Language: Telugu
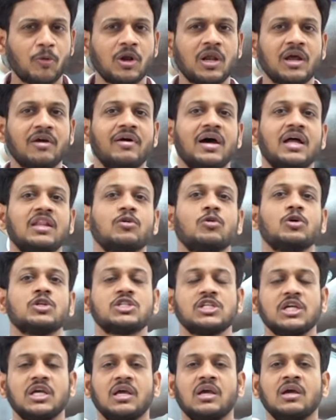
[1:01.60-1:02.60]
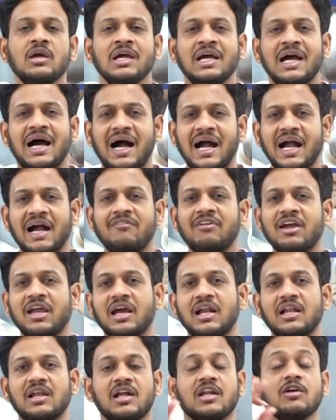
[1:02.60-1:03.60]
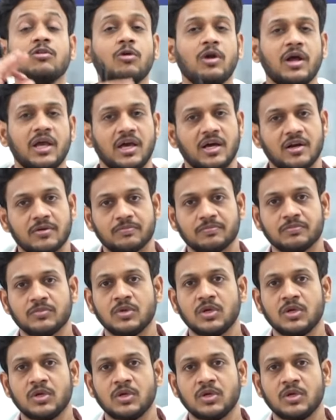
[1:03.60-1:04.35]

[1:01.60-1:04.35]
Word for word: పోలియో వ్యాధి వచ్చి అంగవైకల్యానికి గురయ్యారు